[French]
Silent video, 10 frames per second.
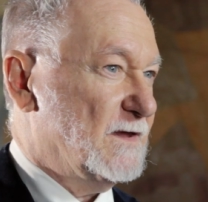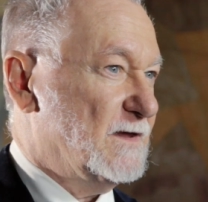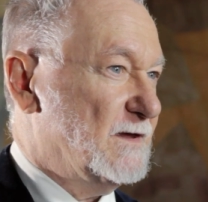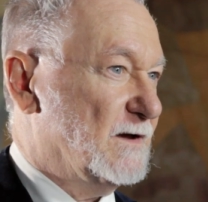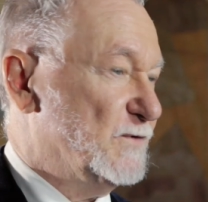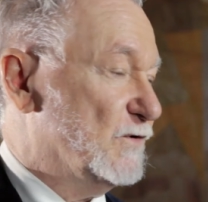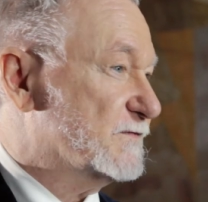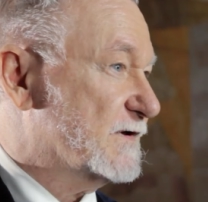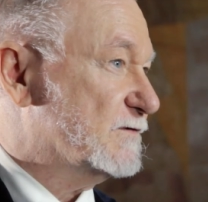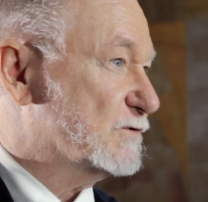Et en
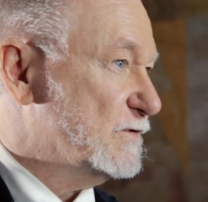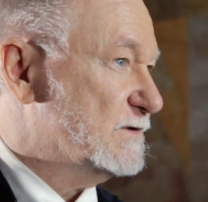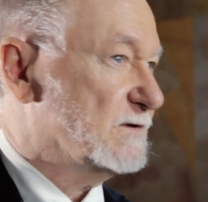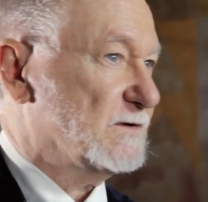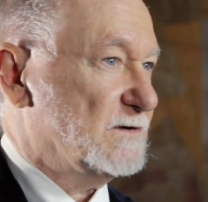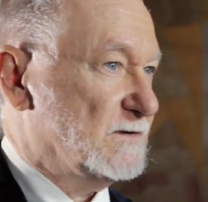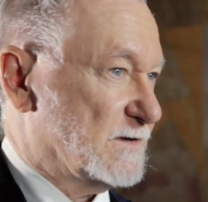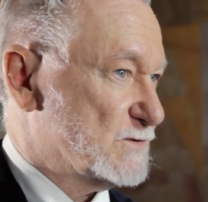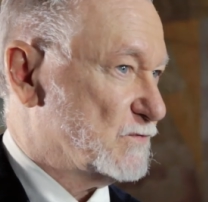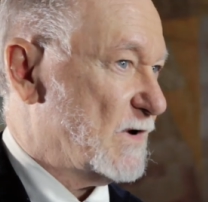1928, il
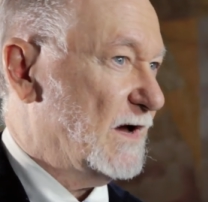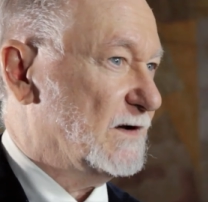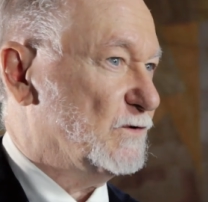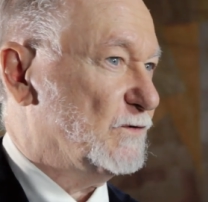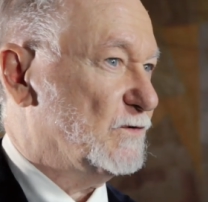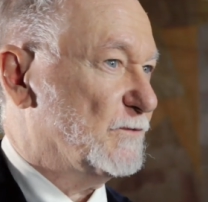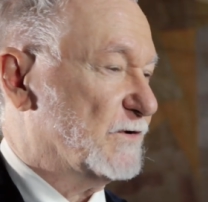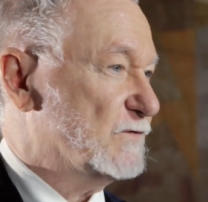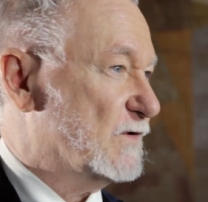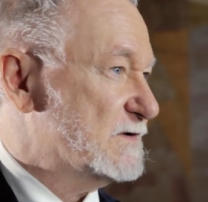reçoit le,
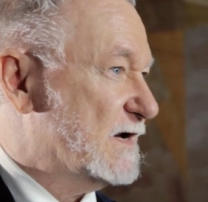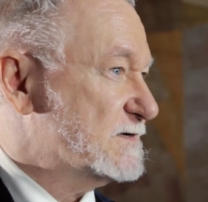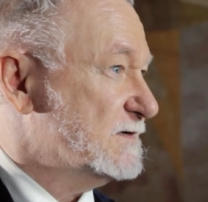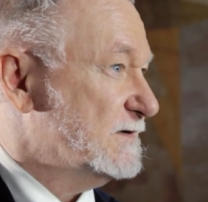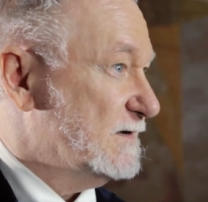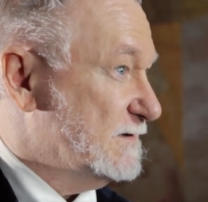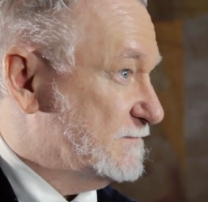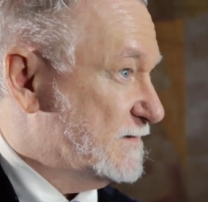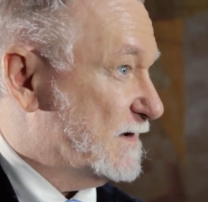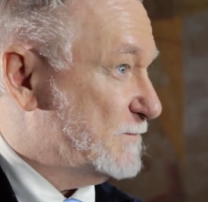prix de voyage et il
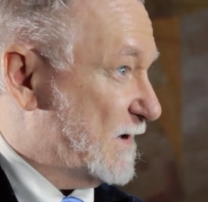vient à